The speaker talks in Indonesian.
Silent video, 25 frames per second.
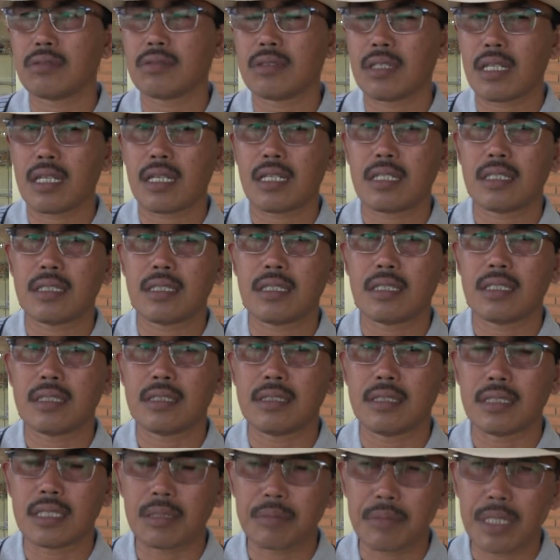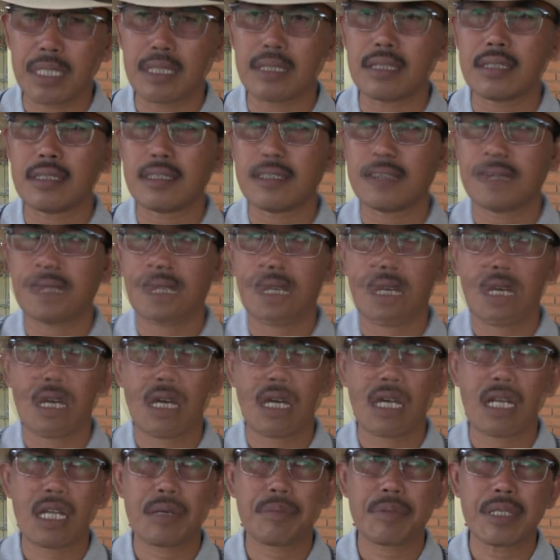juga di tempat ini.
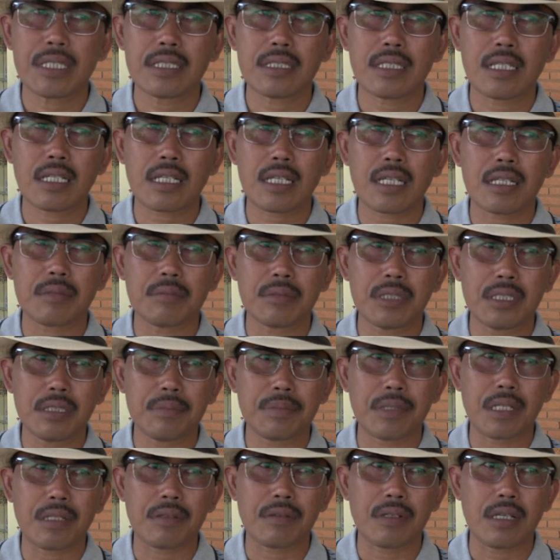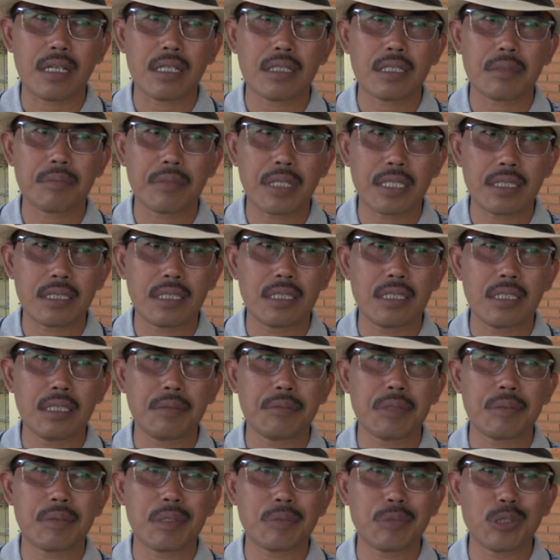Harapannya kami bahwa tempat
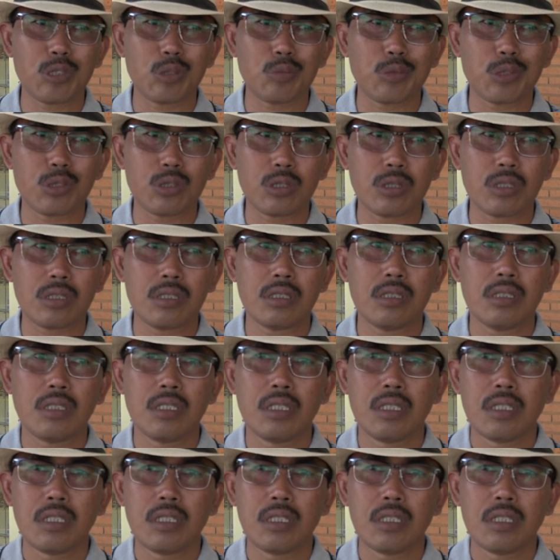ini memang betul-betul